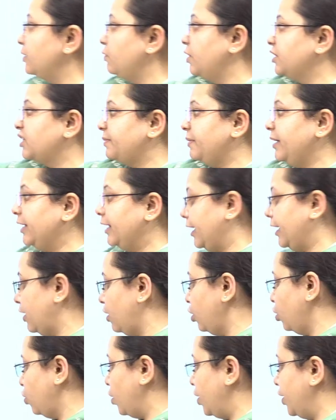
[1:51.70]
হয়ে যাবে
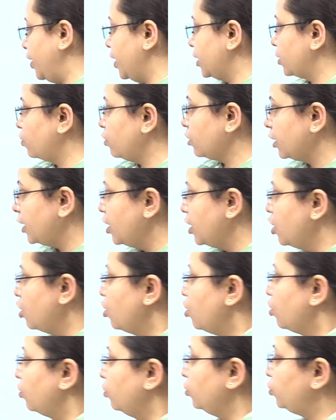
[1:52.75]
কেরল কর্ণাটক
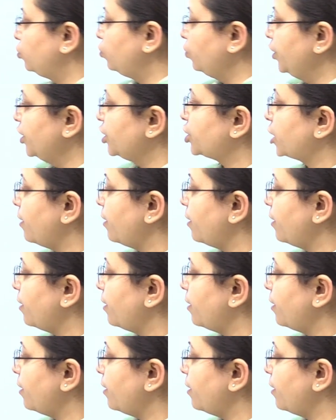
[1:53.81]
উড়িষ্যা